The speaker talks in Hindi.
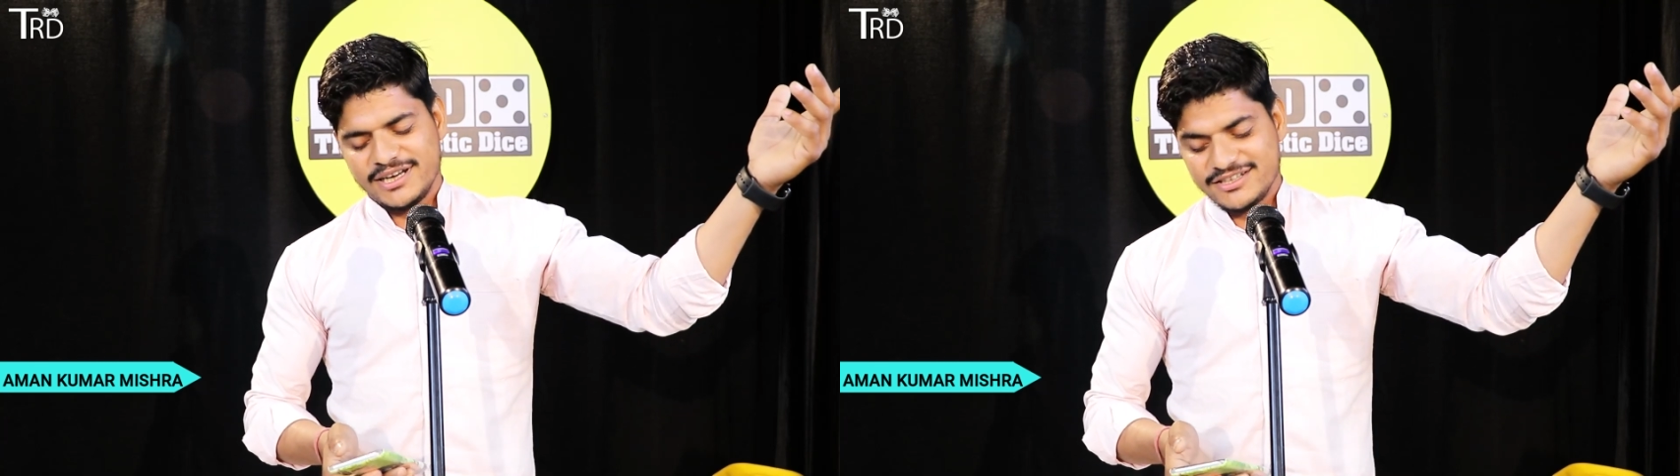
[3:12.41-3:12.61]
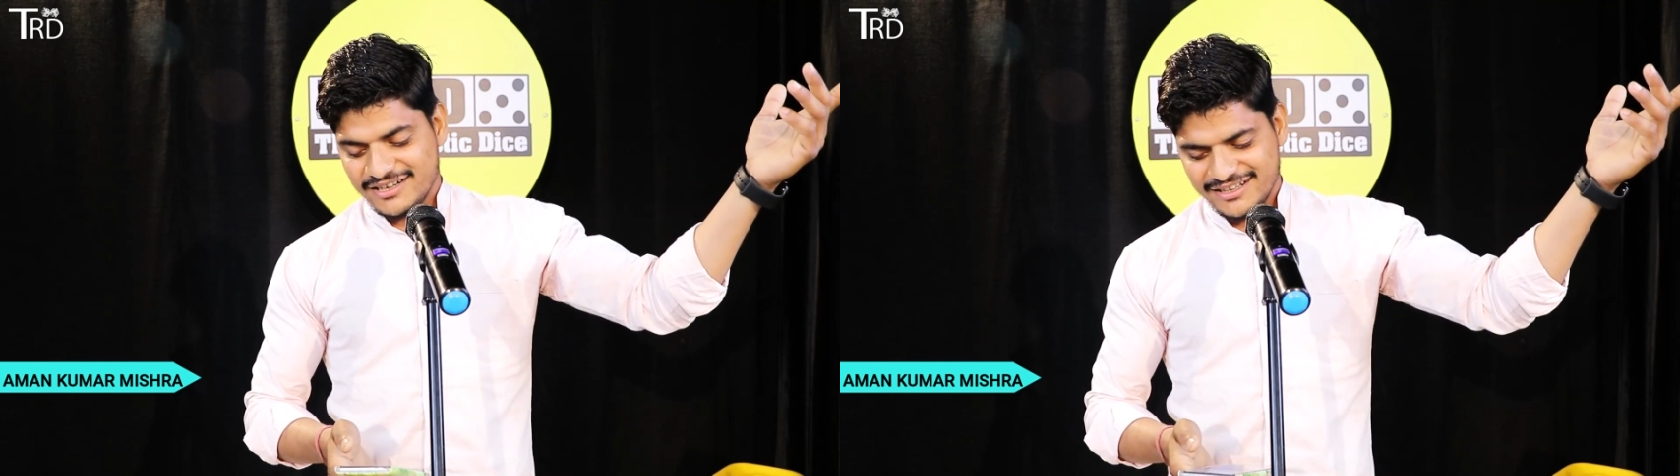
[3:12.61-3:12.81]

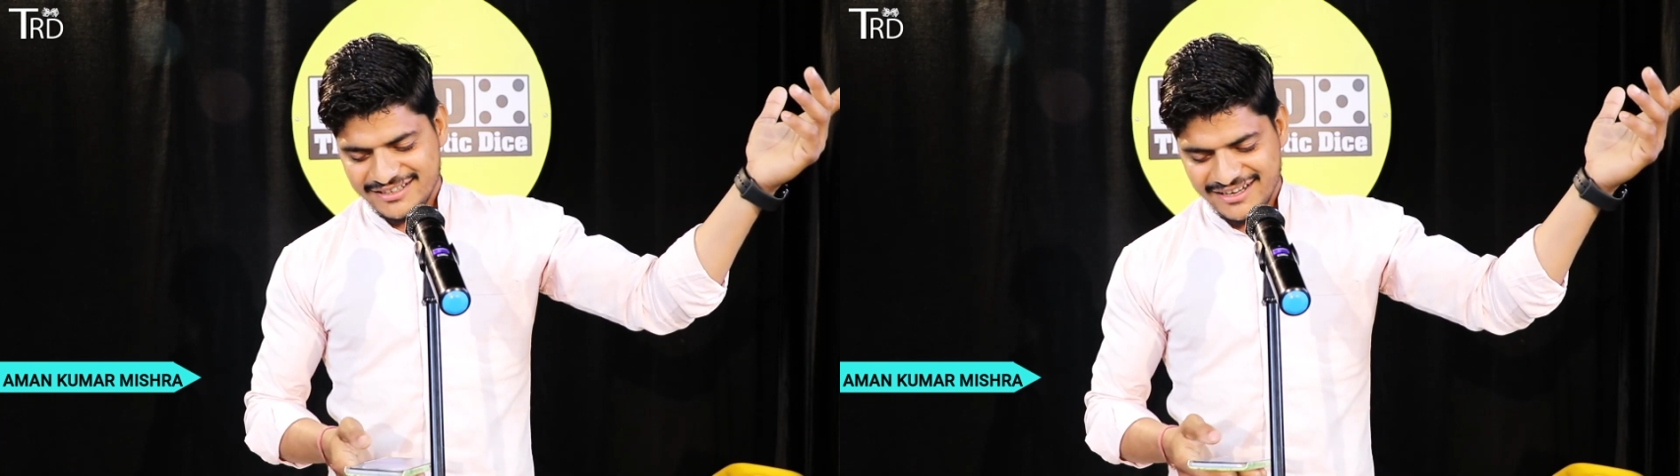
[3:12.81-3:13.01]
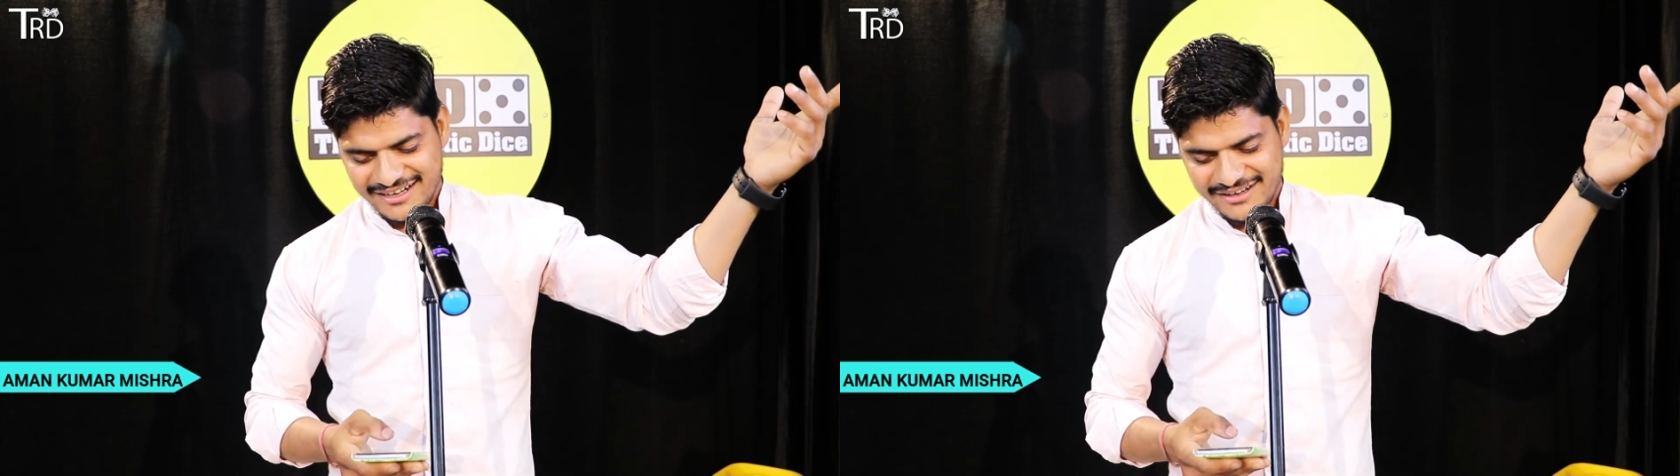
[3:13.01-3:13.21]
नाशाद
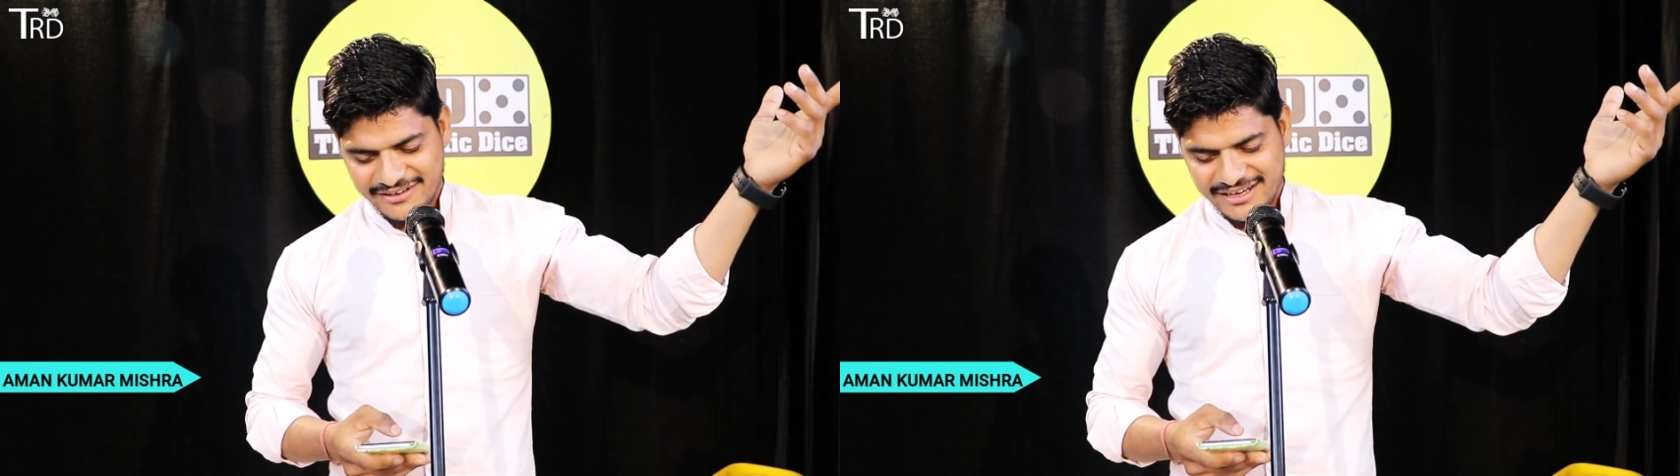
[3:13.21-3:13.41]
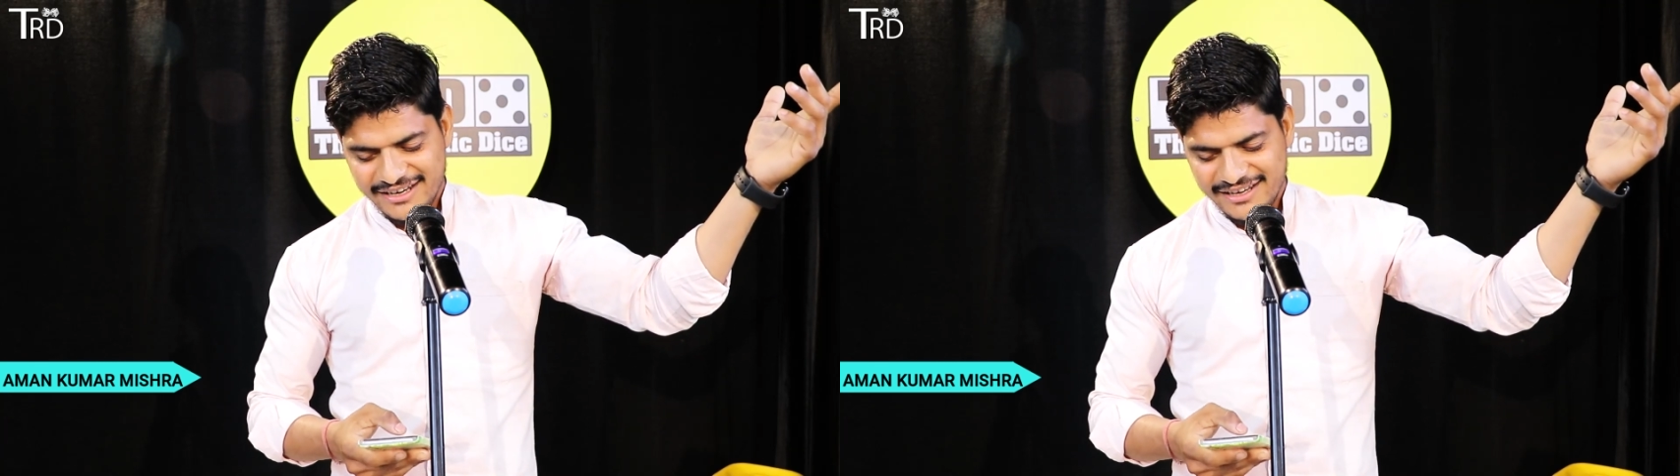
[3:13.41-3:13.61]
करने
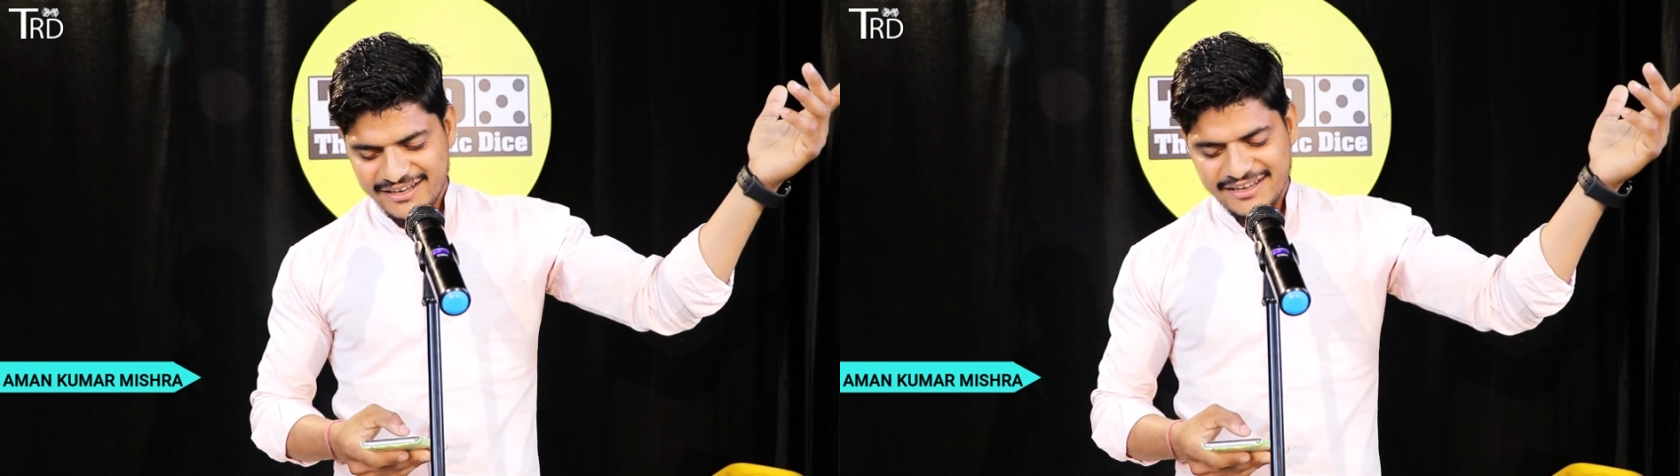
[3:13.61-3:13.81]
वाले